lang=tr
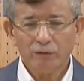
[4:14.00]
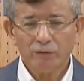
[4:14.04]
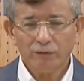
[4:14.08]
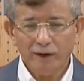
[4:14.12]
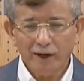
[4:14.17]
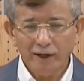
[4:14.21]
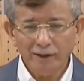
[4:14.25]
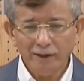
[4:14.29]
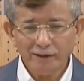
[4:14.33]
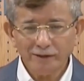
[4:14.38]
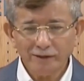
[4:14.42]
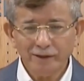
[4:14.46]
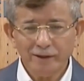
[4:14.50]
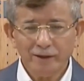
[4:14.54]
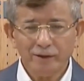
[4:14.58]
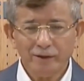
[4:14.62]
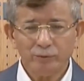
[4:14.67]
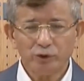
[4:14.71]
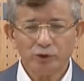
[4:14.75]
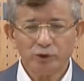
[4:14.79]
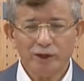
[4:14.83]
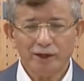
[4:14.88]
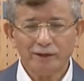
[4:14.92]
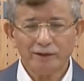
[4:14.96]
Faizle
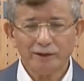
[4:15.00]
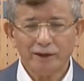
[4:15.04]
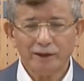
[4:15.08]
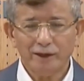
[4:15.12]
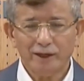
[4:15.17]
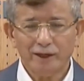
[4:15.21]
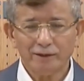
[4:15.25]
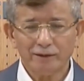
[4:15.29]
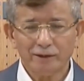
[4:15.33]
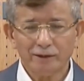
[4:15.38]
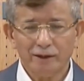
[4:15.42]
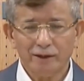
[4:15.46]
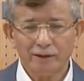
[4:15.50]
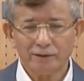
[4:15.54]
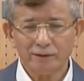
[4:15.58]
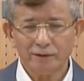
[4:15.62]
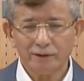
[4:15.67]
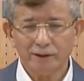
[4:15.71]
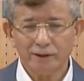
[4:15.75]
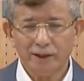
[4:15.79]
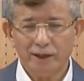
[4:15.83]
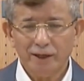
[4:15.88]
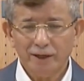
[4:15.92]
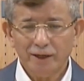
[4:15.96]
mücadele adı
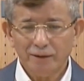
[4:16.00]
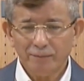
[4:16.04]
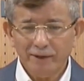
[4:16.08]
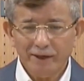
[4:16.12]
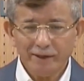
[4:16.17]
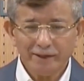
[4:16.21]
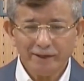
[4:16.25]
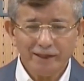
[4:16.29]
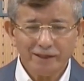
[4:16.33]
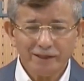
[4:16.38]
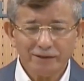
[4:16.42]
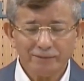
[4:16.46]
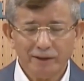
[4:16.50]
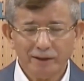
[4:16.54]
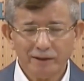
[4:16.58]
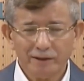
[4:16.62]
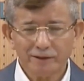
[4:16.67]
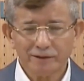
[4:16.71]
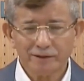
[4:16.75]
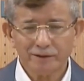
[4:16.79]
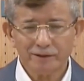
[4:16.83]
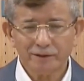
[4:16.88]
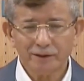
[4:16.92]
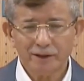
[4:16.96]
altında Merkez
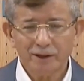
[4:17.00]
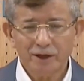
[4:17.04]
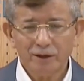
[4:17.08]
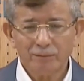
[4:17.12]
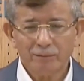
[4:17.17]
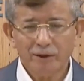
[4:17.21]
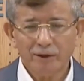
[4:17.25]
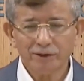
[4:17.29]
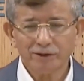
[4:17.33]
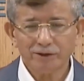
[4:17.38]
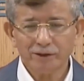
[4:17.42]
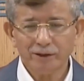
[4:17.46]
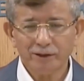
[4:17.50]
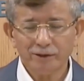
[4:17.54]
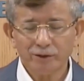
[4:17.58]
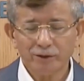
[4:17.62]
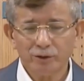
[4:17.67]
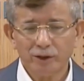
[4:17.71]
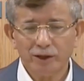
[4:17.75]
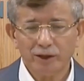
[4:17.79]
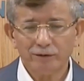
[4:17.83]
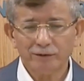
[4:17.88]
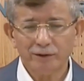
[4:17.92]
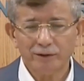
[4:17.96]
Bankası başkanını
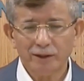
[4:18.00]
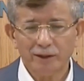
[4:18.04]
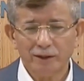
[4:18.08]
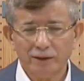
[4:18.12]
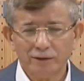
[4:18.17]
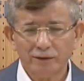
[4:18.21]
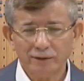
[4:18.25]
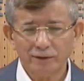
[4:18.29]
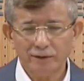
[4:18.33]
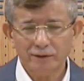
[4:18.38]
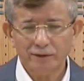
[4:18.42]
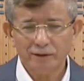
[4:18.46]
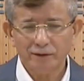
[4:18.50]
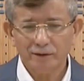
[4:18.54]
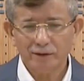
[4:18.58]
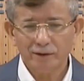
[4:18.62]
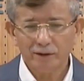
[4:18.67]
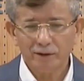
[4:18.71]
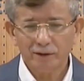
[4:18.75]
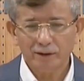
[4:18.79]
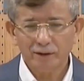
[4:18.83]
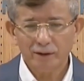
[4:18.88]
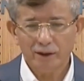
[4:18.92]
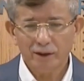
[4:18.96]
görevden aldı
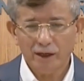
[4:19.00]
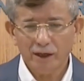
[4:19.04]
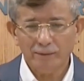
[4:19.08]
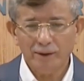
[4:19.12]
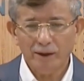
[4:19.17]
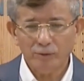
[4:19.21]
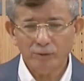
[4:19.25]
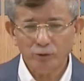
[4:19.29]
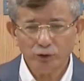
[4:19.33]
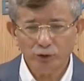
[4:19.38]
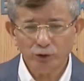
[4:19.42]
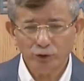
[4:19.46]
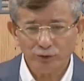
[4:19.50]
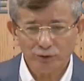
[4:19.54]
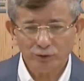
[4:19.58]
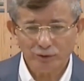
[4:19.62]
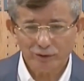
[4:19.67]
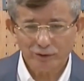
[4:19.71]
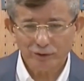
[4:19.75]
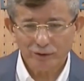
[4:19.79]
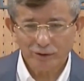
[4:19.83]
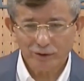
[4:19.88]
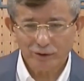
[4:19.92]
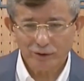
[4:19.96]
ama
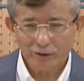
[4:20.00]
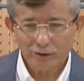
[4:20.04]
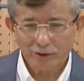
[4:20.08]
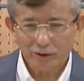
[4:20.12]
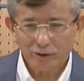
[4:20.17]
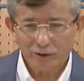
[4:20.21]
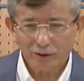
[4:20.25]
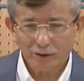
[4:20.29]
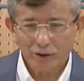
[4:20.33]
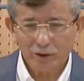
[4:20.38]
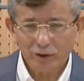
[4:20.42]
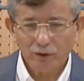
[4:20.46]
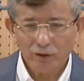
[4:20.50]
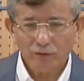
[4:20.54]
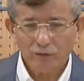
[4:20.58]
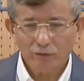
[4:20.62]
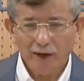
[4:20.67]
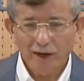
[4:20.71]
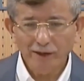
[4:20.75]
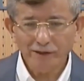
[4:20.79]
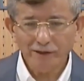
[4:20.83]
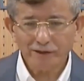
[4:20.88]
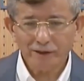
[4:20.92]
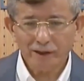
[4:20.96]
bugün
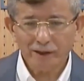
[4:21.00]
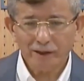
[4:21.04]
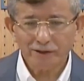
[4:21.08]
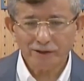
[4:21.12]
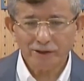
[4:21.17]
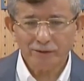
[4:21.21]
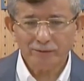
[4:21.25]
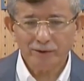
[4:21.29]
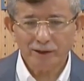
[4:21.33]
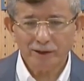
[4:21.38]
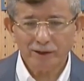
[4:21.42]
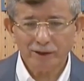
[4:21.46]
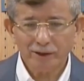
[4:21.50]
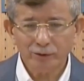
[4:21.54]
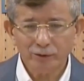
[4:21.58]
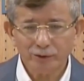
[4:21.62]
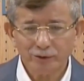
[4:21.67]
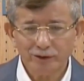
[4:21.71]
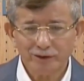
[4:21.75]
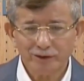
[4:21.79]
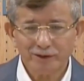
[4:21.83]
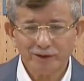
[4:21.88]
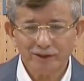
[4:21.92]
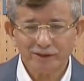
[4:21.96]
faiz harcamaları
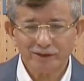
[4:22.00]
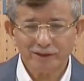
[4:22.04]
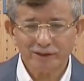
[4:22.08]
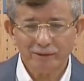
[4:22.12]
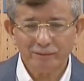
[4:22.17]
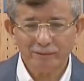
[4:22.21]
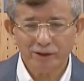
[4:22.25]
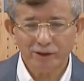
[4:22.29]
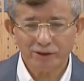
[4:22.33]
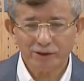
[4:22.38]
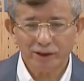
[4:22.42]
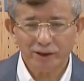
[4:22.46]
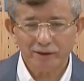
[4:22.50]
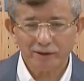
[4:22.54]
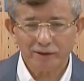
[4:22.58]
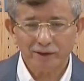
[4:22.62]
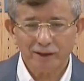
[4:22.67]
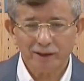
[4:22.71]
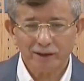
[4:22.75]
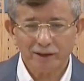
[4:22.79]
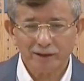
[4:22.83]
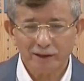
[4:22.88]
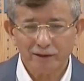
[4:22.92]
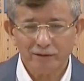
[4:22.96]
yüzde 85
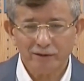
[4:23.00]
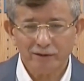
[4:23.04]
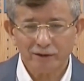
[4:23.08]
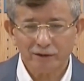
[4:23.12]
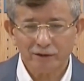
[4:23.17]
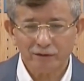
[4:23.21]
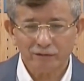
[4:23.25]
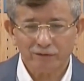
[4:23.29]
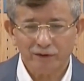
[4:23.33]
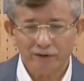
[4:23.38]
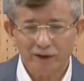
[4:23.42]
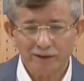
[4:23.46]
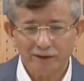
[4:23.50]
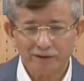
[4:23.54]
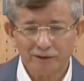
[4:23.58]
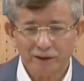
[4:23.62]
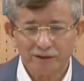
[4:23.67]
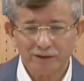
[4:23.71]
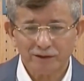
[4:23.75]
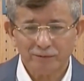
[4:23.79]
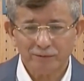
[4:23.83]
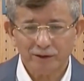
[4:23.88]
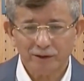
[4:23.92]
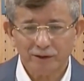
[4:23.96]
artarak devletin faiz
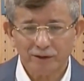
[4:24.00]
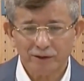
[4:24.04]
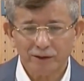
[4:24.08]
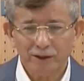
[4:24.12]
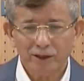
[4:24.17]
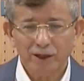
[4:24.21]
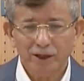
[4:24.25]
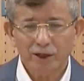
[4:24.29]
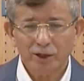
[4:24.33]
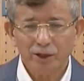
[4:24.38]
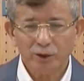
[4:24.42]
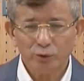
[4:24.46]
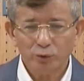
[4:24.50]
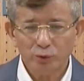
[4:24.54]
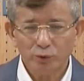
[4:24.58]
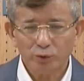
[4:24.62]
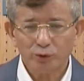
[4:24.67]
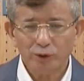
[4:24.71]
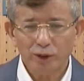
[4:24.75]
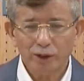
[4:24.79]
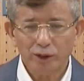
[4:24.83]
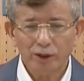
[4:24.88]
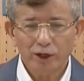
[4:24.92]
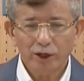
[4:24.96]
harcamaları
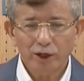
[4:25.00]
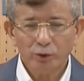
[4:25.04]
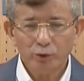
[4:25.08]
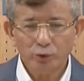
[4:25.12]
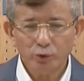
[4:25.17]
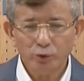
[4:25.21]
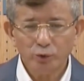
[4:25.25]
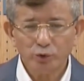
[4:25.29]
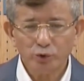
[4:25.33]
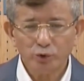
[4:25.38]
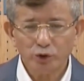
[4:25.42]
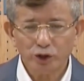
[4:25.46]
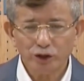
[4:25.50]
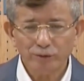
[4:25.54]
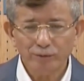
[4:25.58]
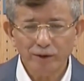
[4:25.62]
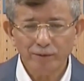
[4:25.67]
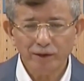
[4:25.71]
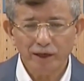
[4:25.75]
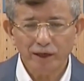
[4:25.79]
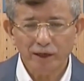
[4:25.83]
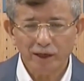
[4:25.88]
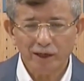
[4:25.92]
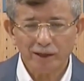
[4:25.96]
yüzde
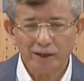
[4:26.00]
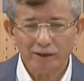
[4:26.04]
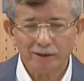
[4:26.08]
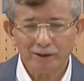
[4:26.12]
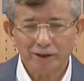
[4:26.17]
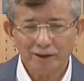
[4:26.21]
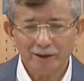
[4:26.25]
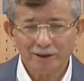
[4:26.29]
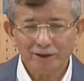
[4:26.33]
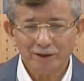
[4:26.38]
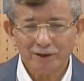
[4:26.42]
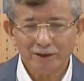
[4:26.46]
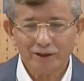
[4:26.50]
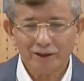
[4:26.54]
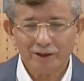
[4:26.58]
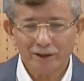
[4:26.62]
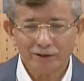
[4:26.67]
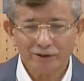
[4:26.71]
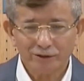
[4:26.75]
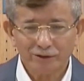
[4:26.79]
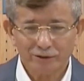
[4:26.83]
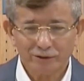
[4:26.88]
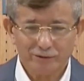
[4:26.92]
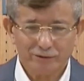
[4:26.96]
120 milyar
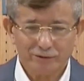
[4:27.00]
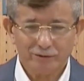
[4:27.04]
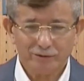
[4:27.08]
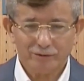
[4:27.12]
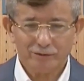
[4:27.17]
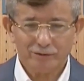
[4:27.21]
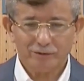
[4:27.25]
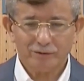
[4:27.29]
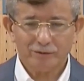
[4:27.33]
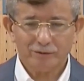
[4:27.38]
liraya çıktı.